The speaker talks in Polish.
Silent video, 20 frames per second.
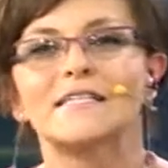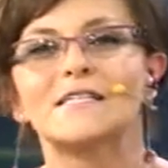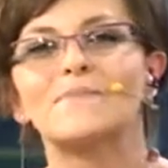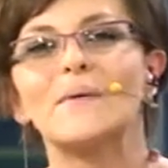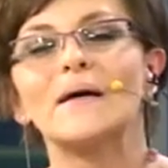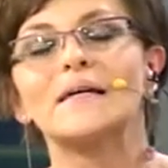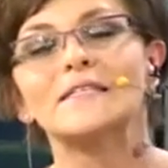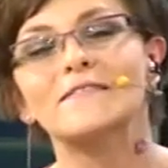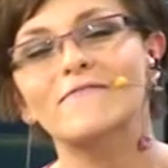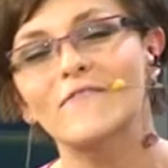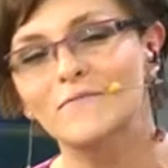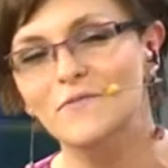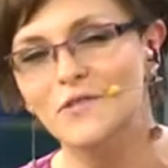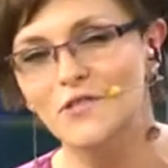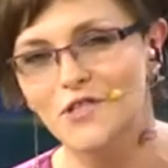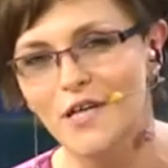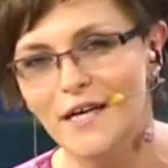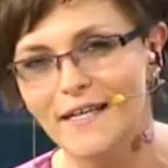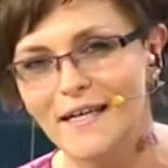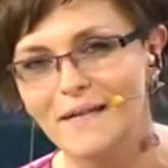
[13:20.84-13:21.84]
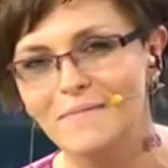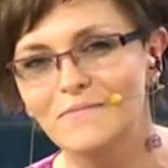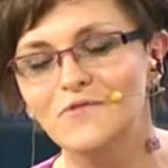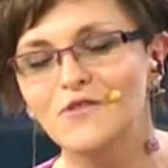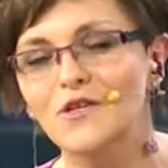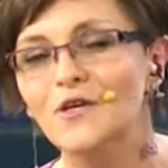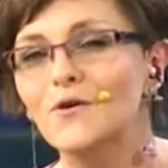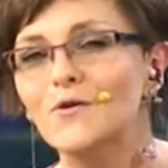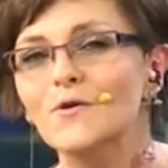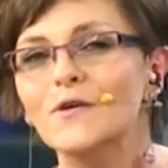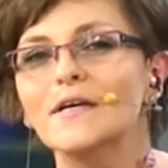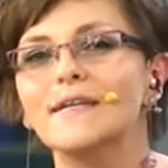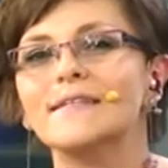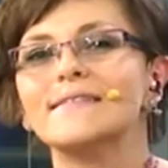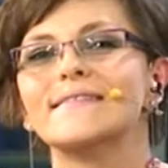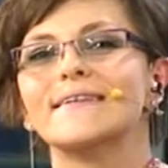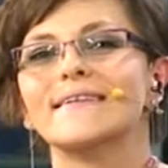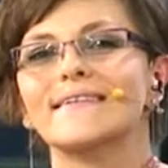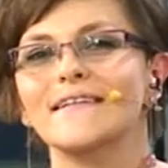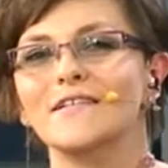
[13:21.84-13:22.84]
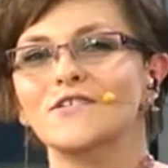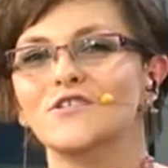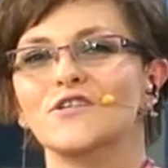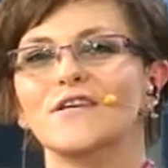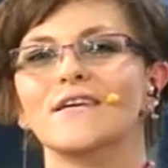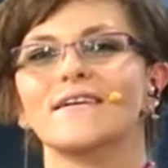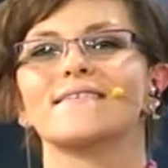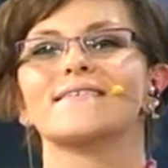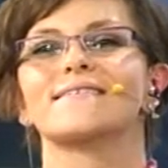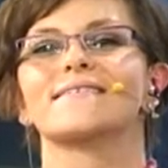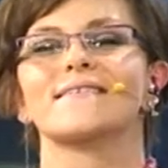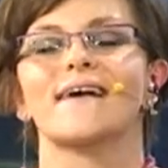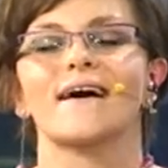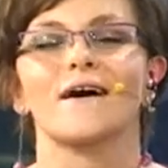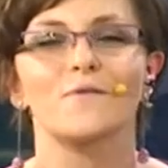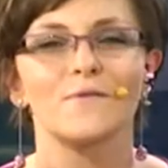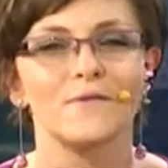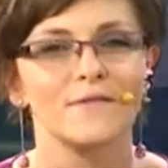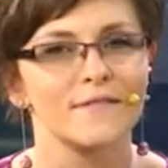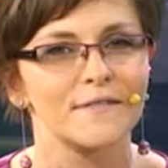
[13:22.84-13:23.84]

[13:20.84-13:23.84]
Z Państwem się żegnam. Dziękuję serdecznie za,